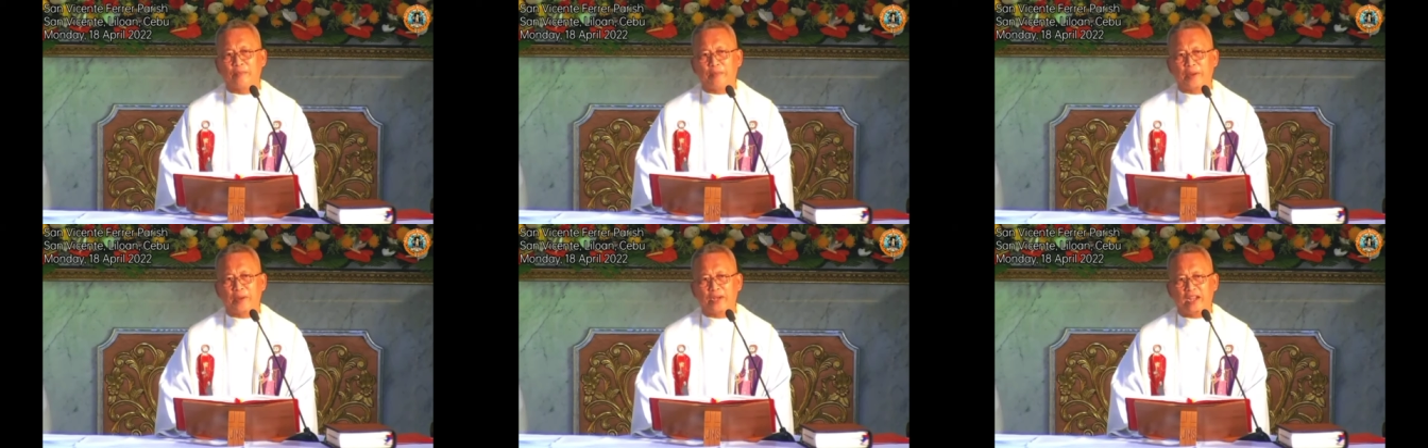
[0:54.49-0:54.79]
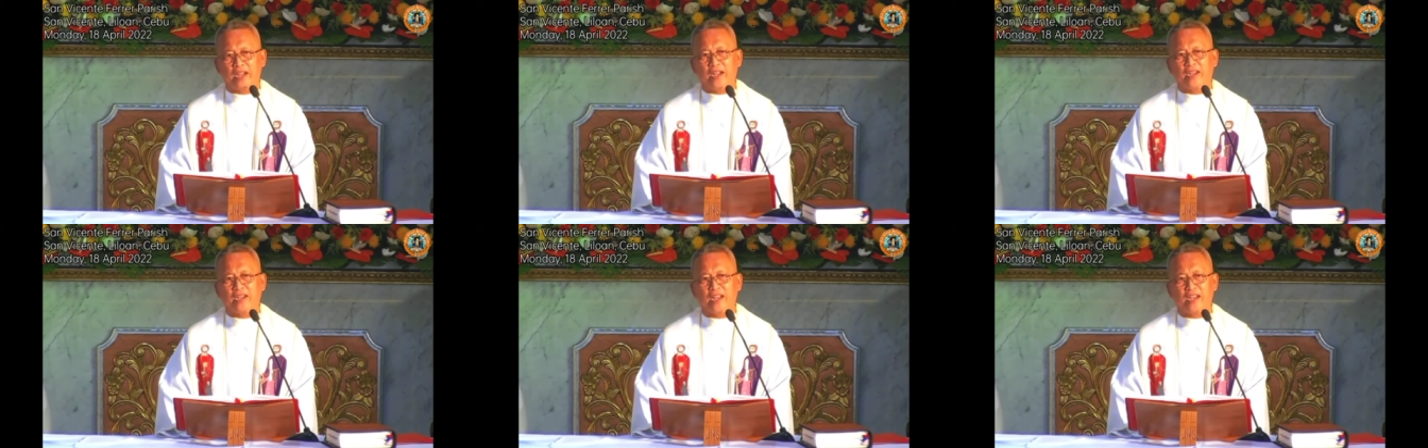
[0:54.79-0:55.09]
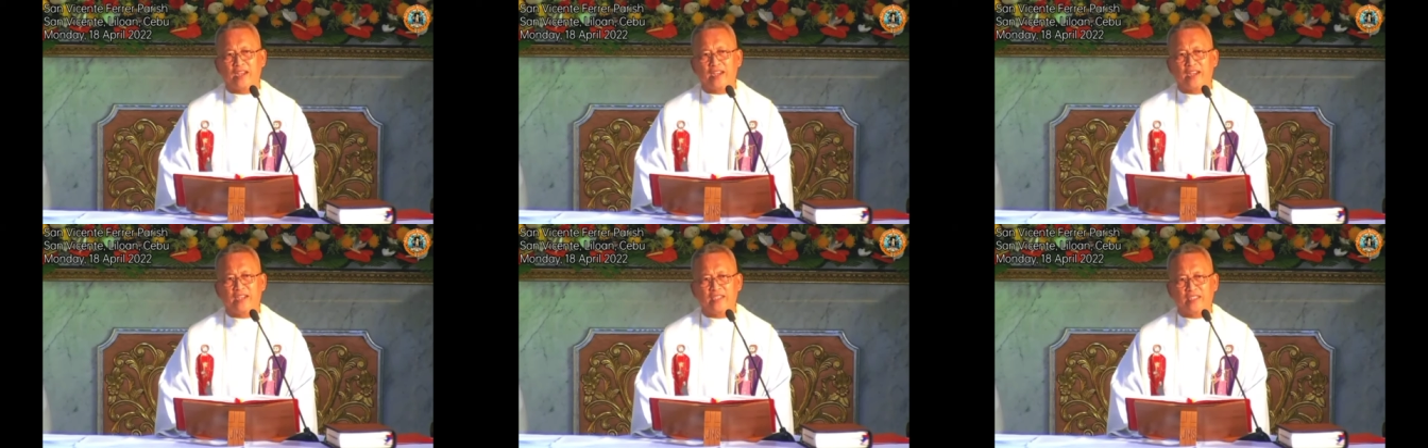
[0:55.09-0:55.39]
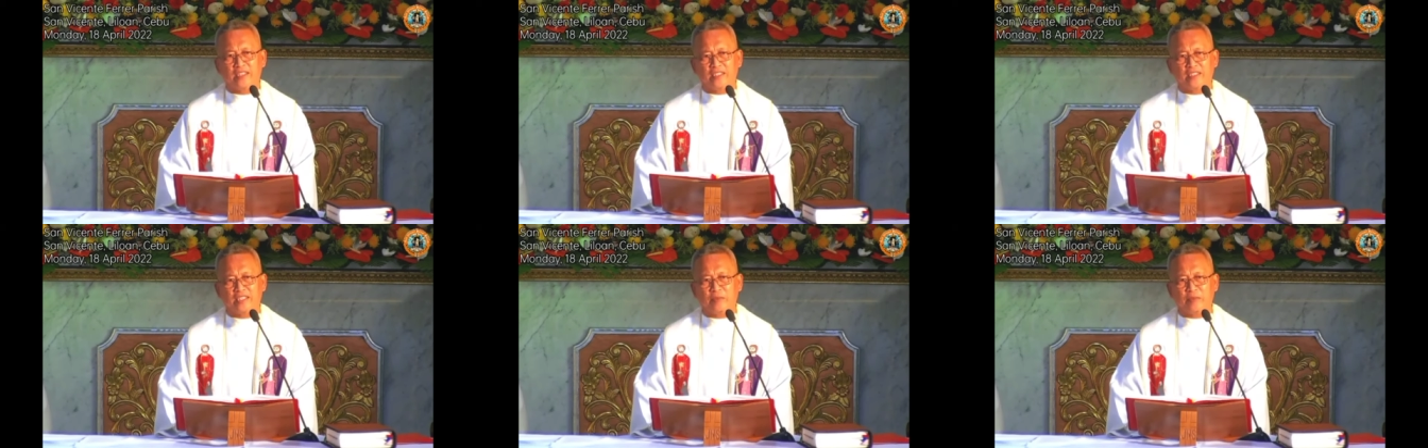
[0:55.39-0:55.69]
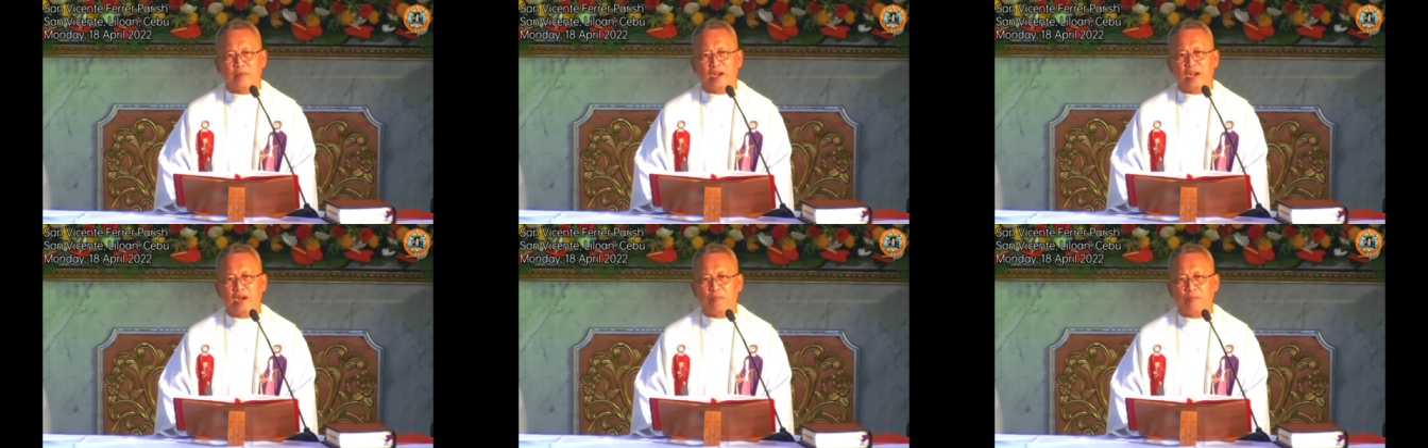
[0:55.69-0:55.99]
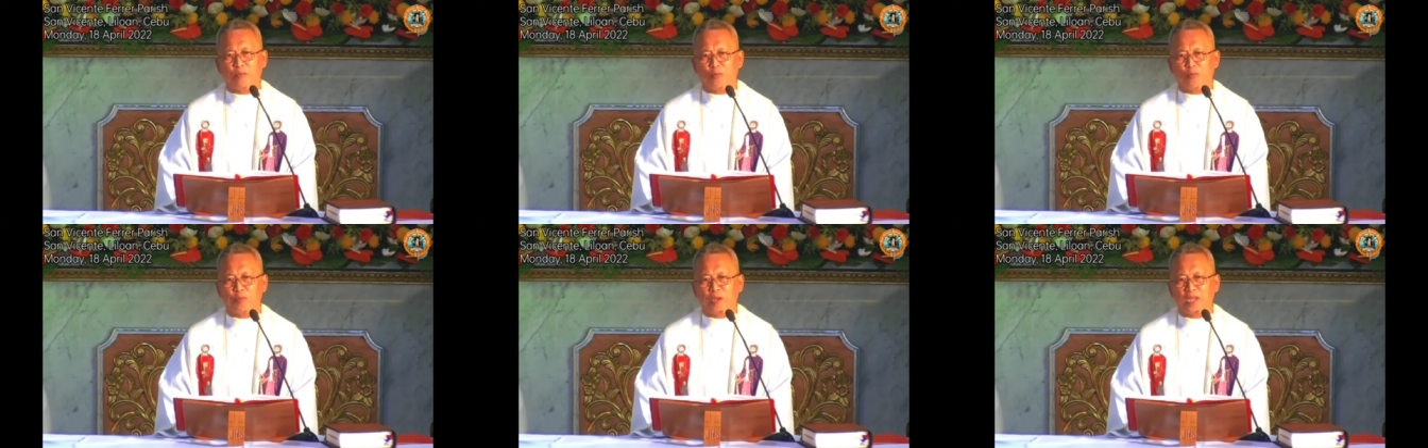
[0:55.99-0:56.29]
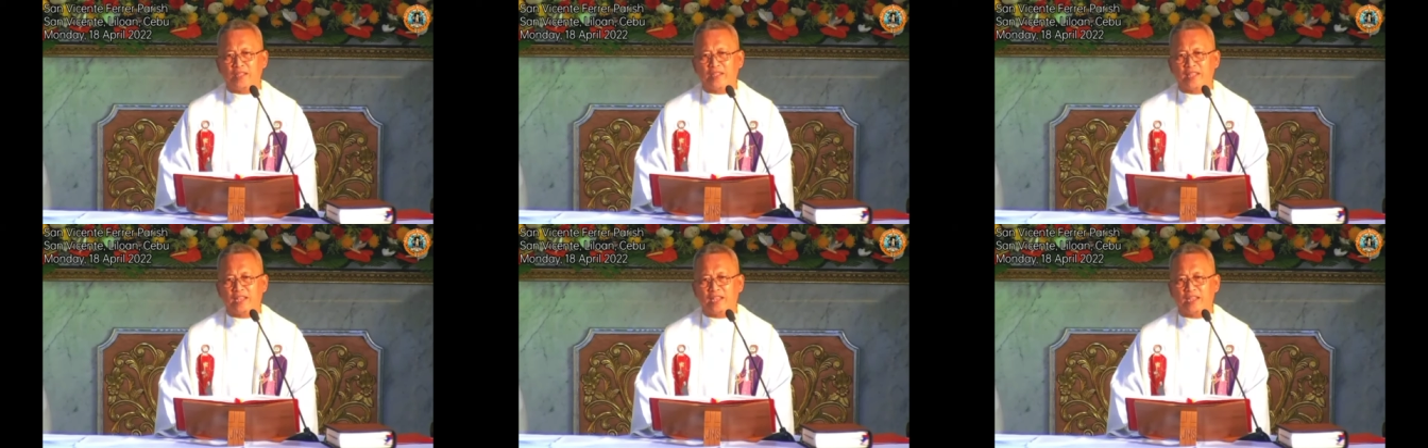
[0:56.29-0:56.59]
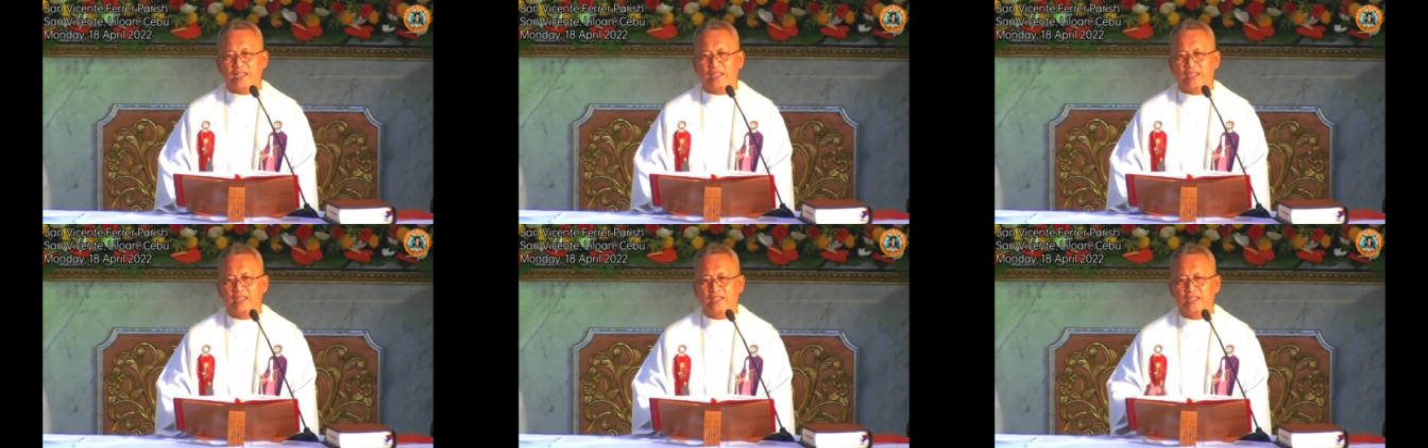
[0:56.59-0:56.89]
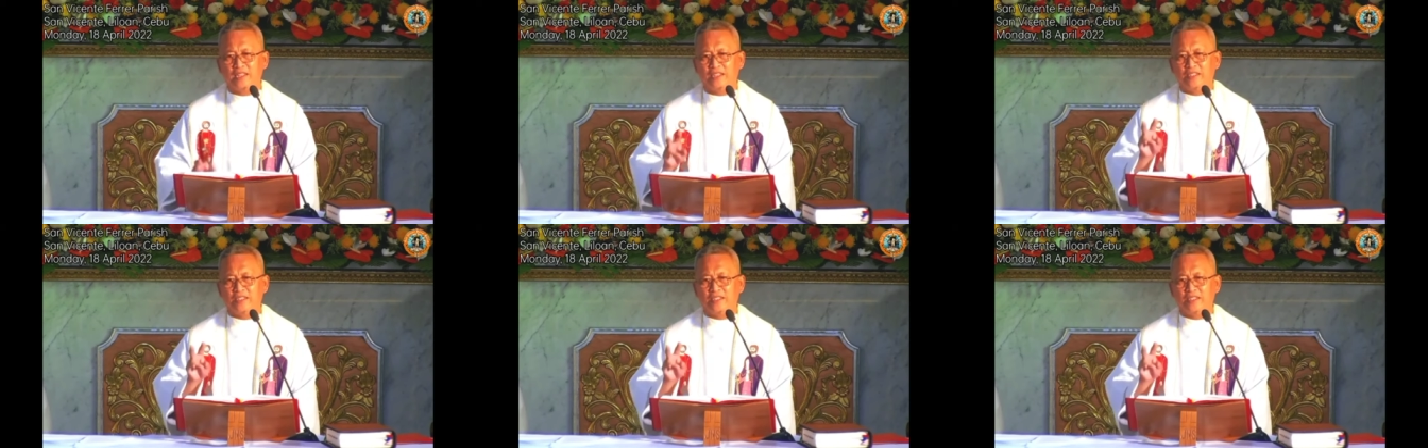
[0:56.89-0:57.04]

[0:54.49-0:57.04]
sa panagna sa mga propeta